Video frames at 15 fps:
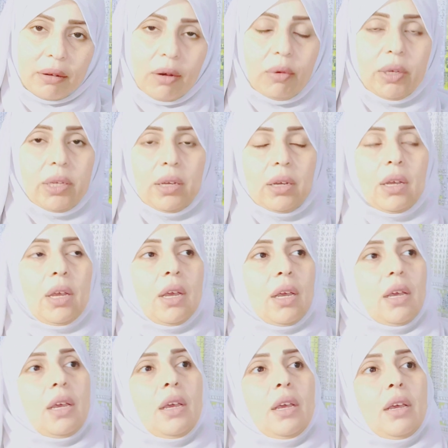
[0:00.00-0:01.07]
قويه
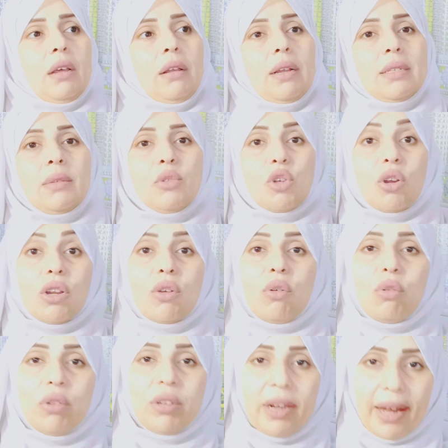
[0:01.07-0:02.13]
آه، لازم شغلك
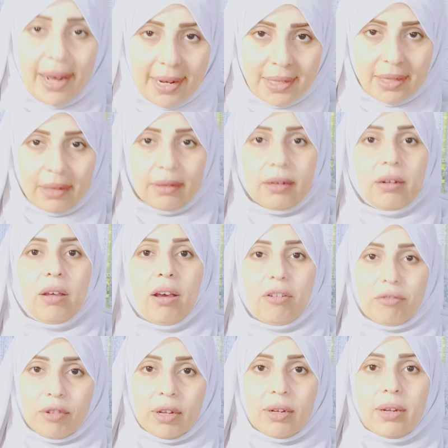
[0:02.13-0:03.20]
يكون الاحسن
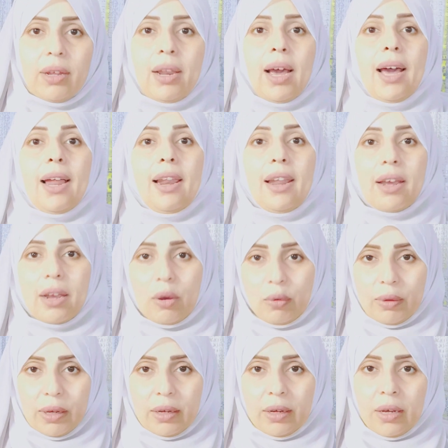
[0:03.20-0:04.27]
الافضل الاعلى
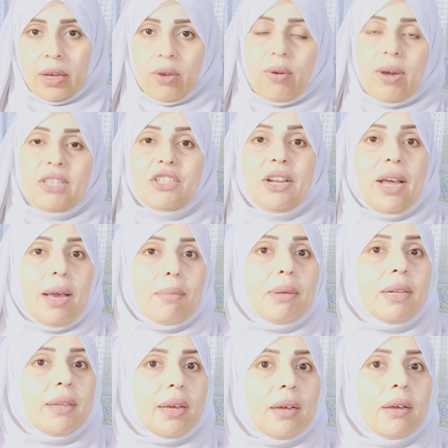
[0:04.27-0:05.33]
جوده وعشان
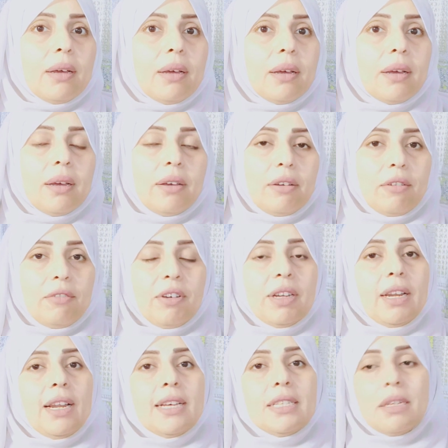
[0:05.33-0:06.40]
اعمل ده فانا
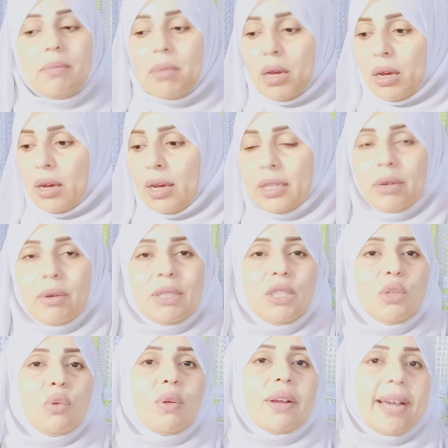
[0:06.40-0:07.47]
لازم ادواتي
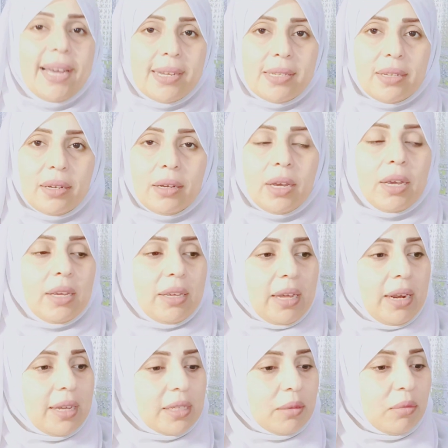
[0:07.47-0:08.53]
تكون جاهزه
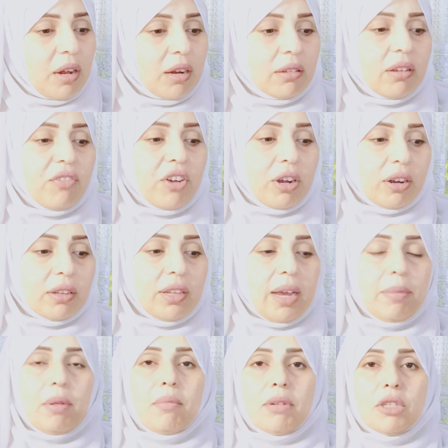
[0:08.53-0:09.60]
يعني لازم النهارده فكرت
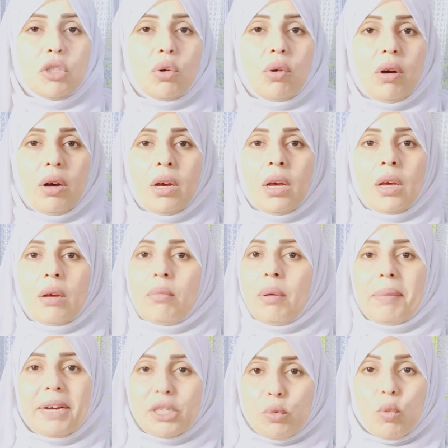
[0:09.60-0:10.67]
اعمل مشروع ما
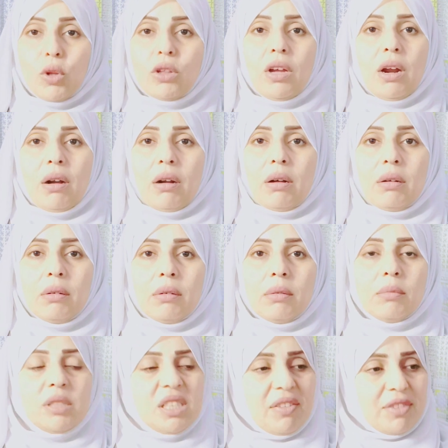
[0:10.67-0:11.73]
بقاش مضطره
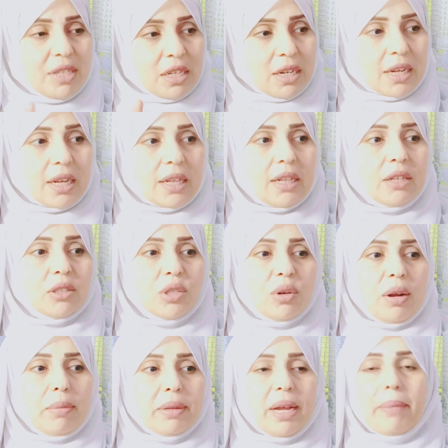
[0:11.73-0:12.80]
بيستفزني جدا
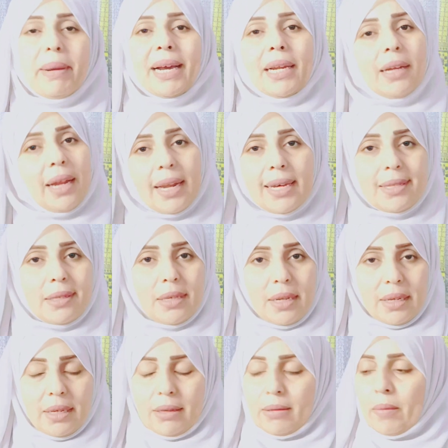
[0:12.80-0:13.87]
السؤال بتاع مكنه على قد
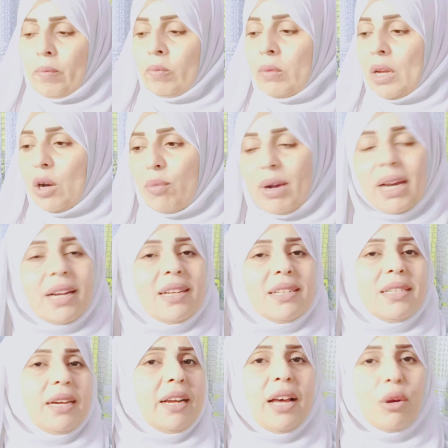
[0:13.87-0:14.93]
الايد او مكنه
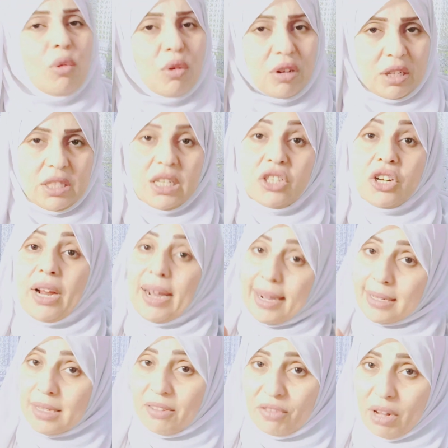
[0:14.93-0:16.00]
سعرها يكون رخيص عشان
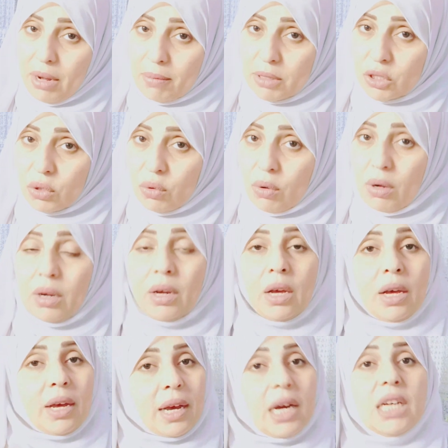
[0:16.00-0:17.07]
عايزه افتح مشروع
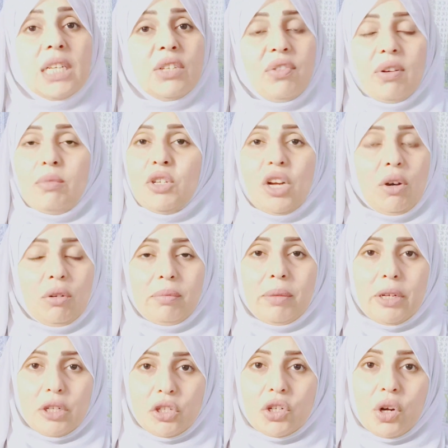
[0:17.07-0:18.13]
اسفه مش هاخد
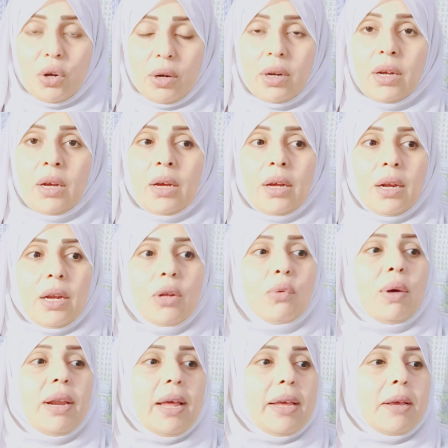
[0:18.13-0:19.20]
منك شغل
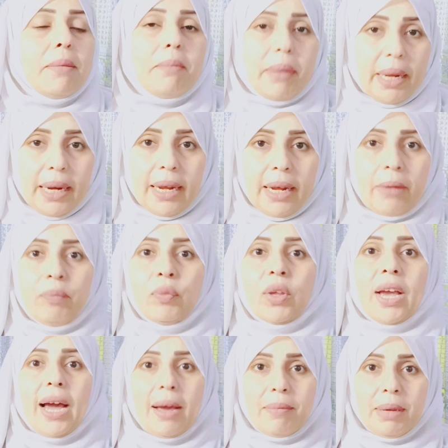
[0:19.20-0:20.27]
لانه انا يهمني
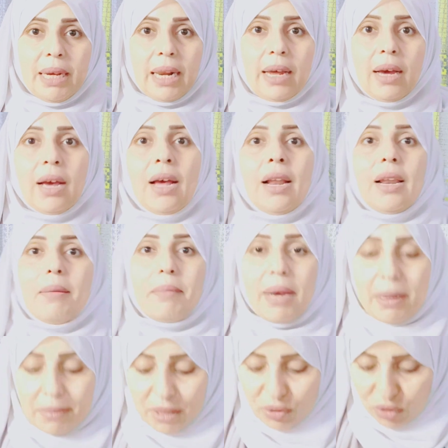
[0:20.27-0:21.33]
كعميله لما
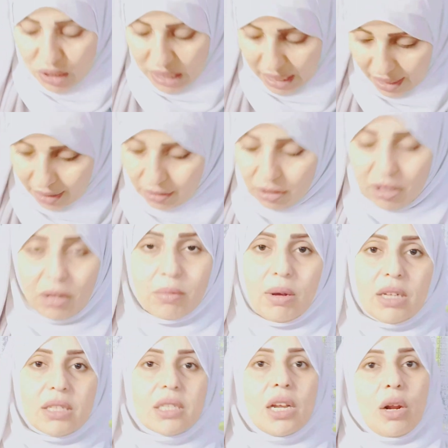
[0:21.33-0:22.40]
البس فستان حضرتك
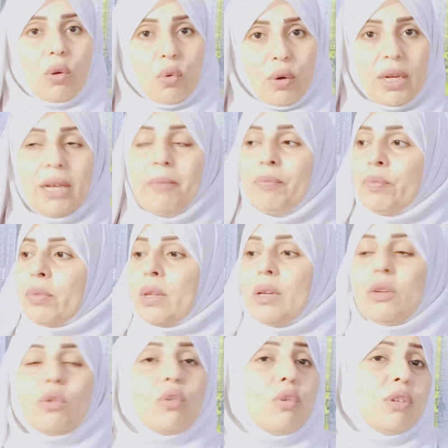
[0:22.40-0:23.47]
مقصرهولي
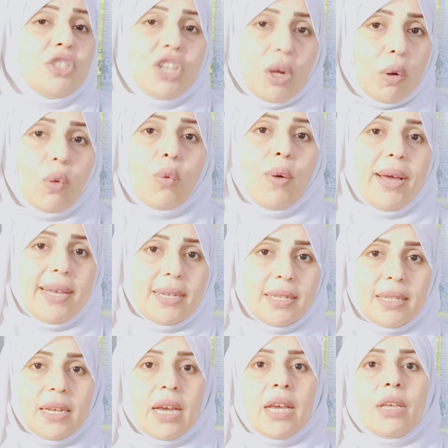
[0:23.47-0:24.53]
يكون شكله
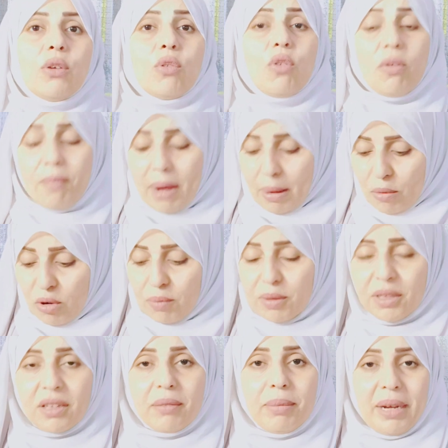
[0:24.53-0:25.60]
كويس يكون معمول
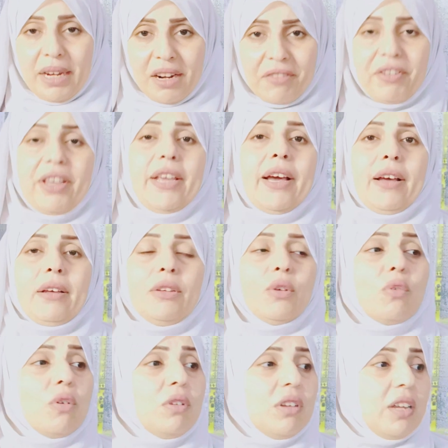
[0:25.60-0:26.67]
بحرفيه
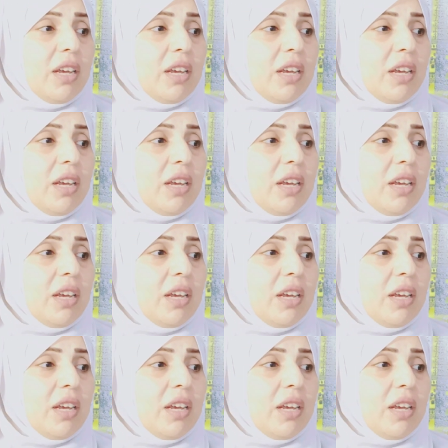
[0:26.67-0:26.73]
يكون